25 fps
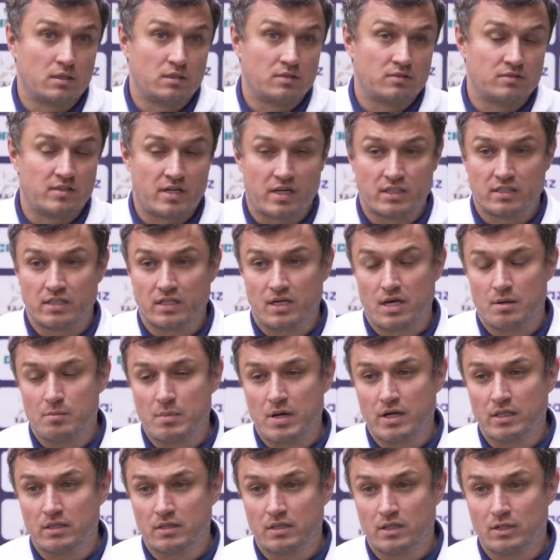из ряда
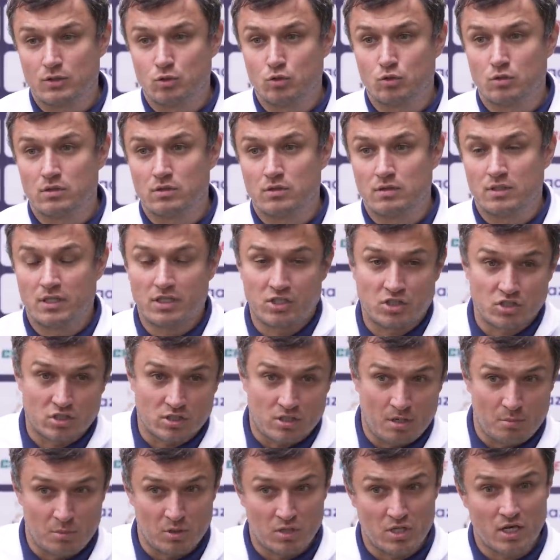команд, которые, эти
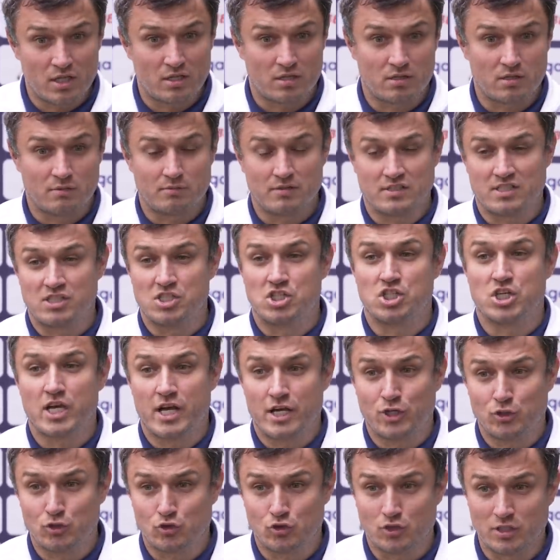же комментаторы
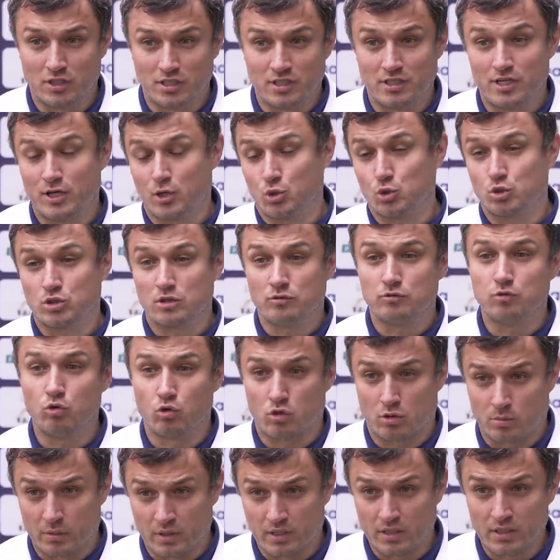восхищаются их хорошей
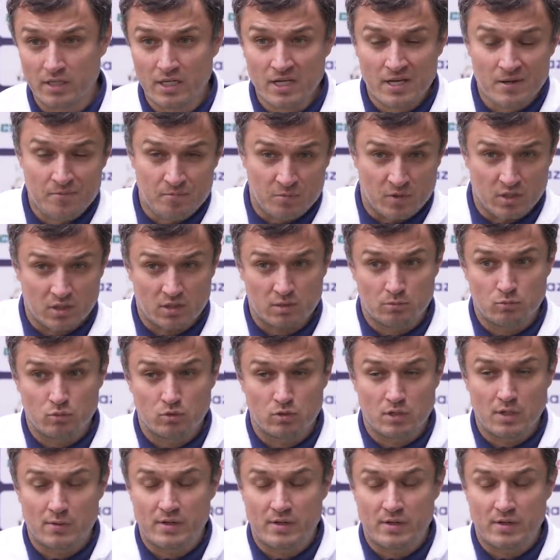формой. Поэтому